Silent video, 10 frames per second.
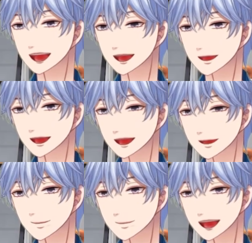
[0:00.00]
いで、この
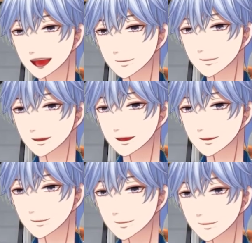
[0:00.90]
ね、ハウス的な
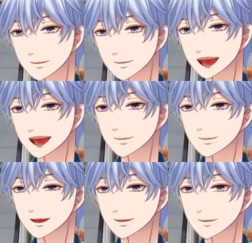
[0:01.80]
ステップ、軽やか
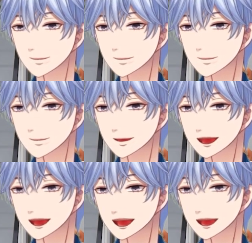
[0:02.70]
なステップをやりなが
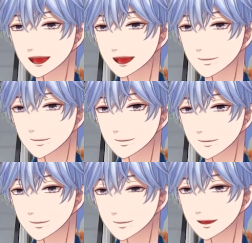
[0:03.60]
ら、パッと
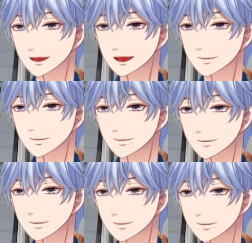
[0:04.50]
ね、手を開く
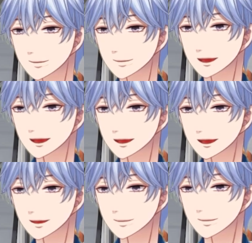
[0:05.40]
ところはきちん
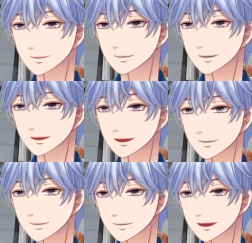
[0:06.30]
と揃
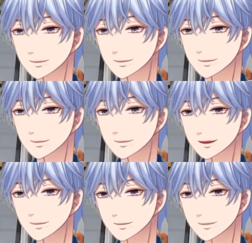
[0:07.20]
えていく、止めてい
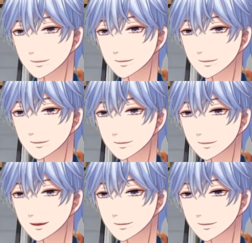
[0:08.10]
く。
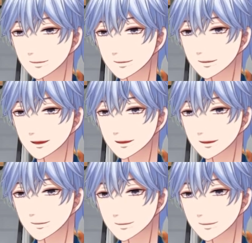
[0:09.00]
素晴らしいですね。